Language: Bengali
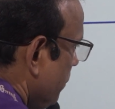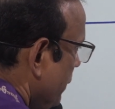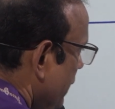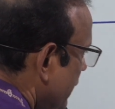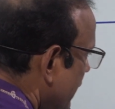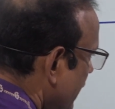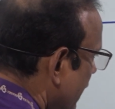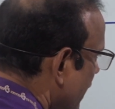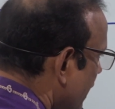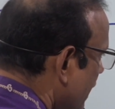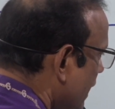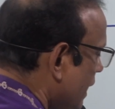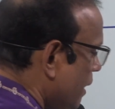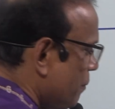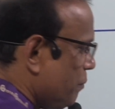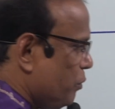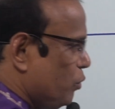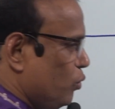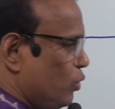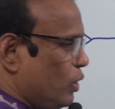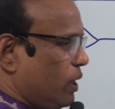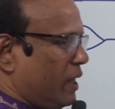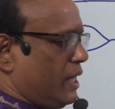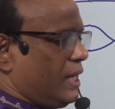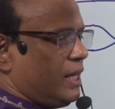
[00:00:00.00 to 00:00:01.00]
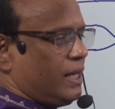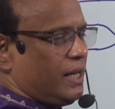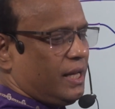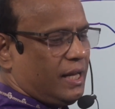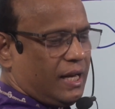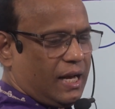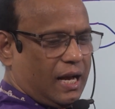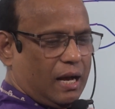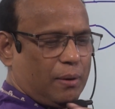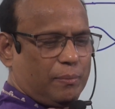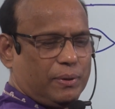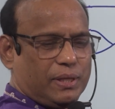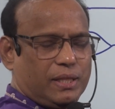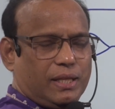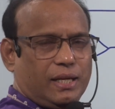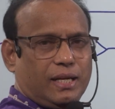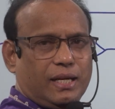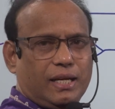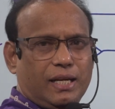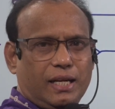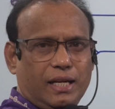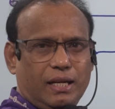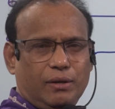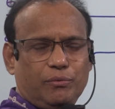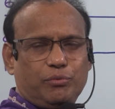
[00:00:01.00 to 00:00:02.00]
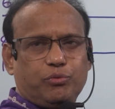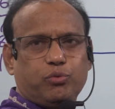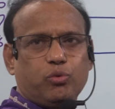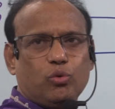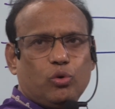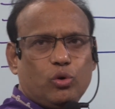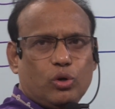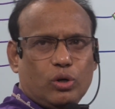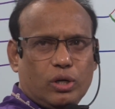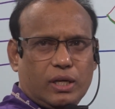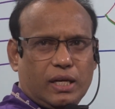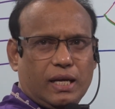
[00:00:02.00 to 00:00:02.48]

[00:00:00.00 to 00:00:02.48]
মিডিয়ান নার্ভগুলো আমাদের এখানে ফোর